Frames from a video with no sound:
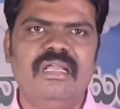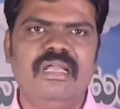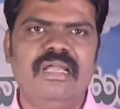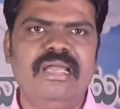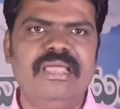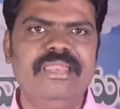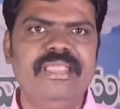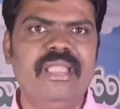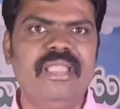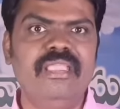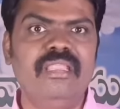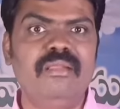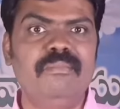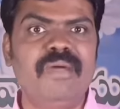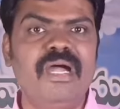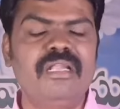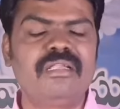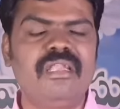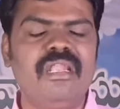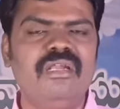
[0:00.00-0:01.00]
అని ఆయన
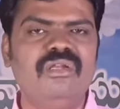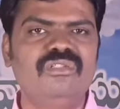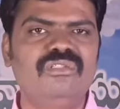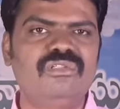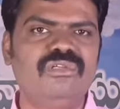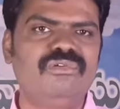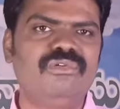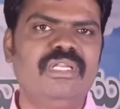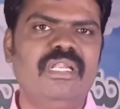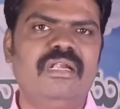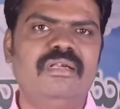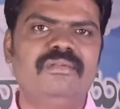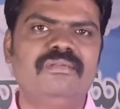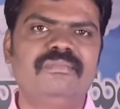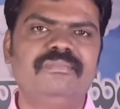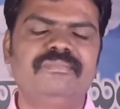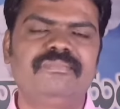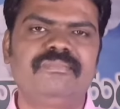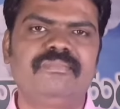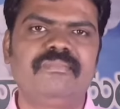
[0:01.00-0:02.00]
మాట్లాడుతూ ఉన్నాడు
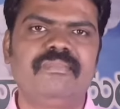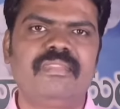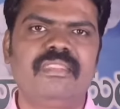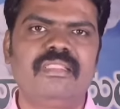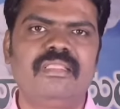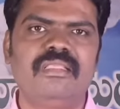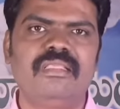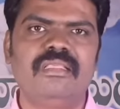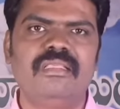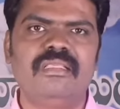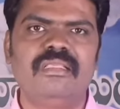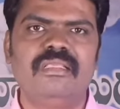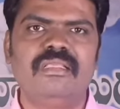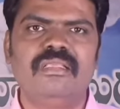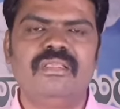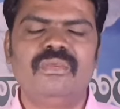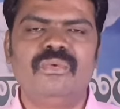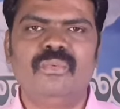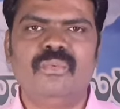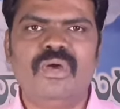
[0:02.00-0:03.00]

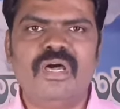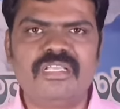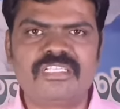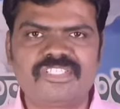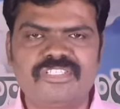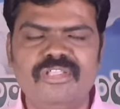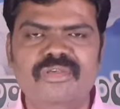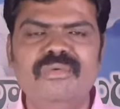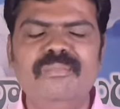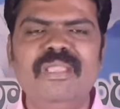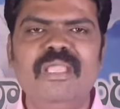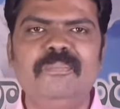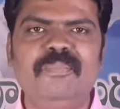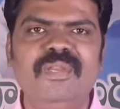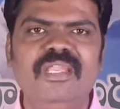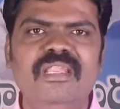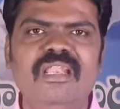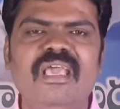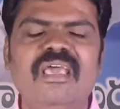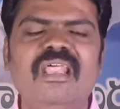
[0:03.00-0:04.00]
వాస్తవమే
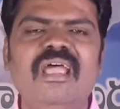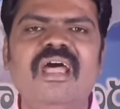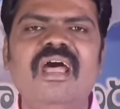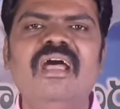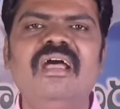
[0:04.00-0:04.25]
ప్రియులరా